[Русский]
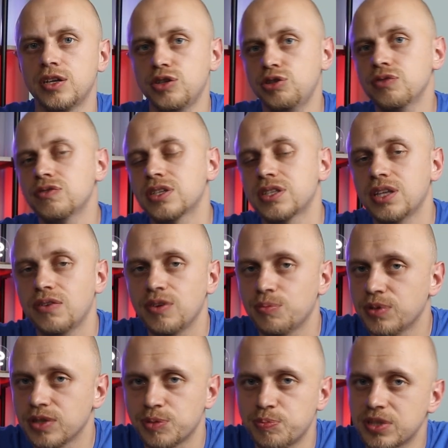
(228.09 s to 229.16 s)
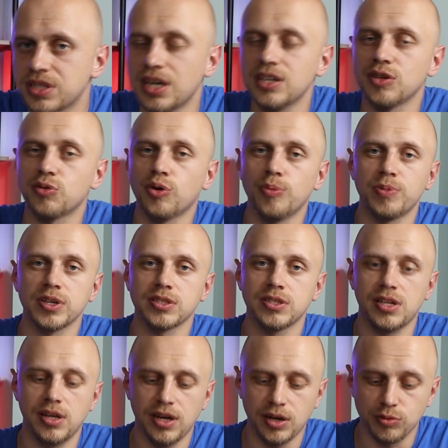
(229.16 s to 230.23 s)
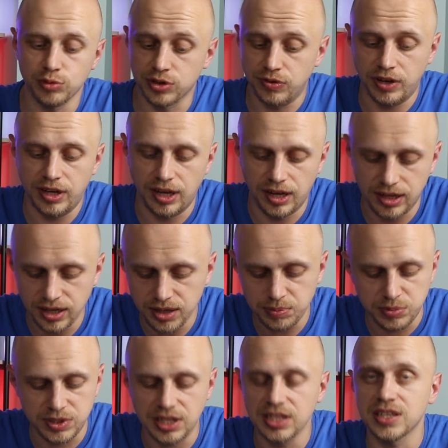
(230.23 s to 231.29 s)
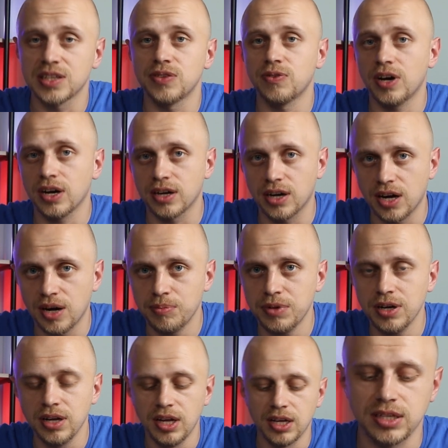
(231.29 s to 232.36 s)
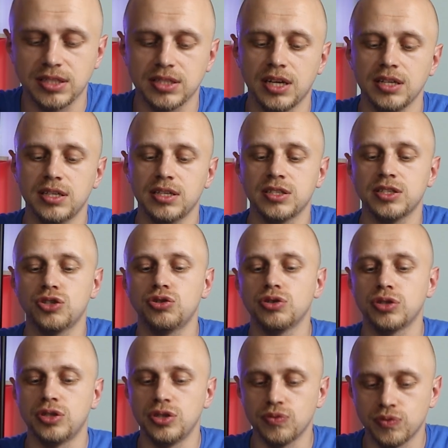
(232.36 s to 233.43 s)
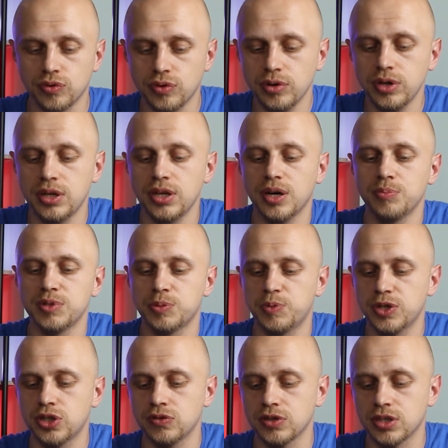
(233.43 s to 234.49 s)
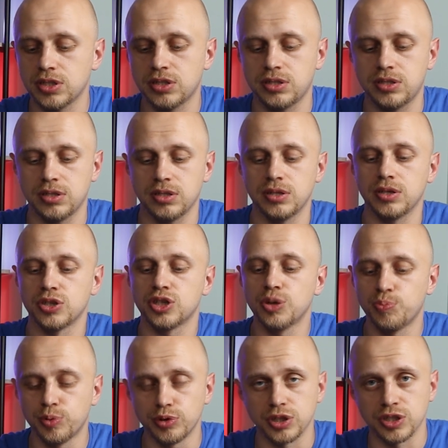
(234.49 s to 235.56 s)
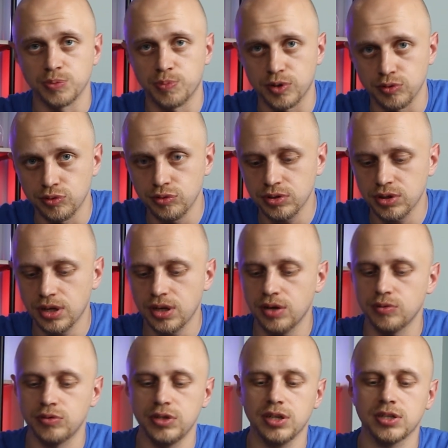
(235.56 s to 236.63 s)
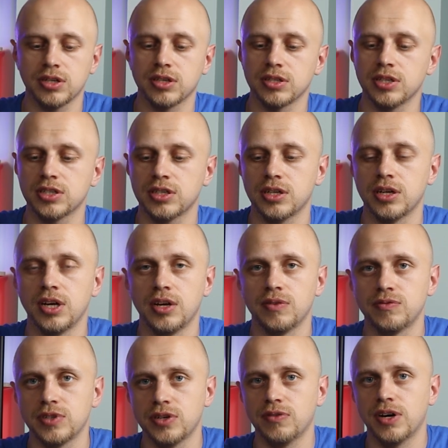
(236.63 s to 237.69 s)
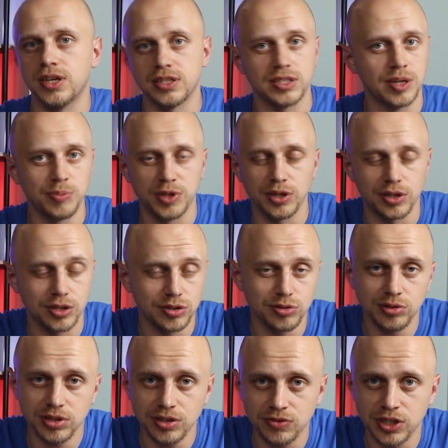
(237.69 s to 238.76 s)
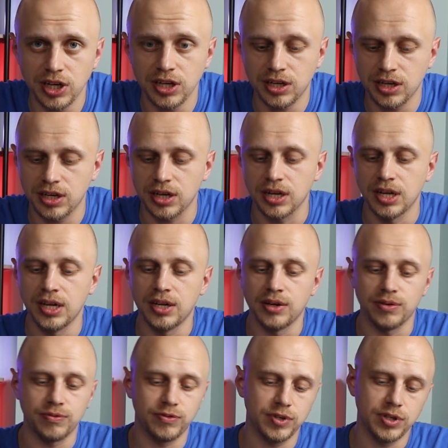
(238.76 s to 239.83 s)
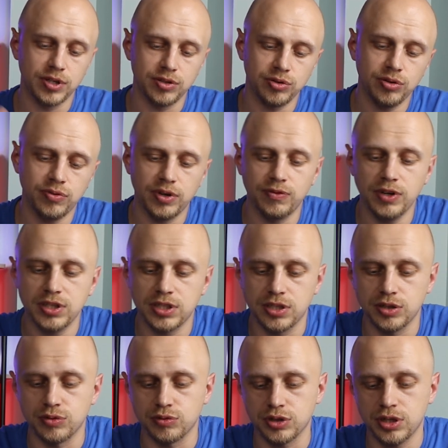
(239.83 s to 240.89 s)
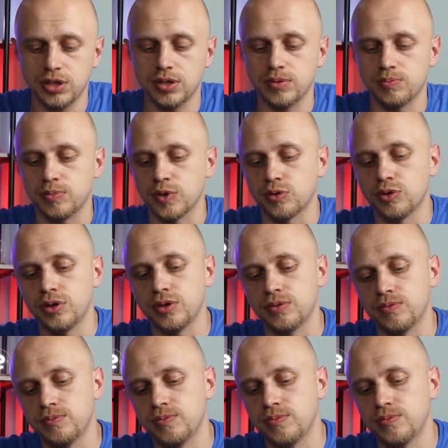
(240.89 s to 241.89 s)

Еще в составе был специальный комплекс для усвоения, целых 2 грамма. Кстати, за счет него и обеспечивалась э, шипучесть продукта, у некоторых даже взрывались аминокислоты в шейкере. В новой версии уже такой